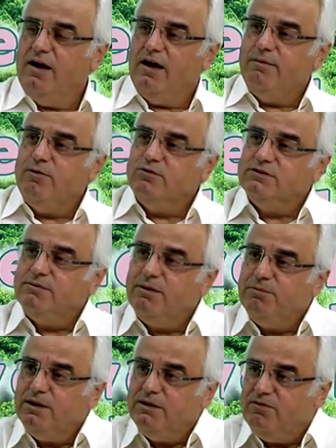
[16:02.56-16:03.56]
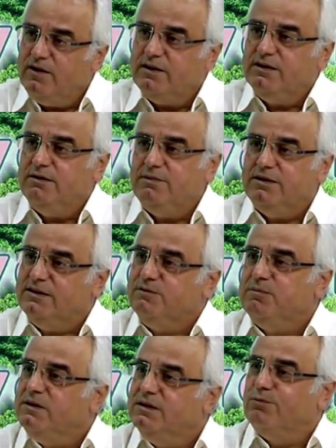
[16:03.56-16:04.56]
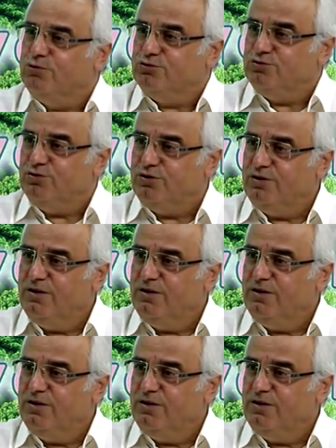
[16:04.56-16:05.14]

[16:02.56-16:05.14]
Ama o zaman benim verdiğimin ritmini de bozuyor.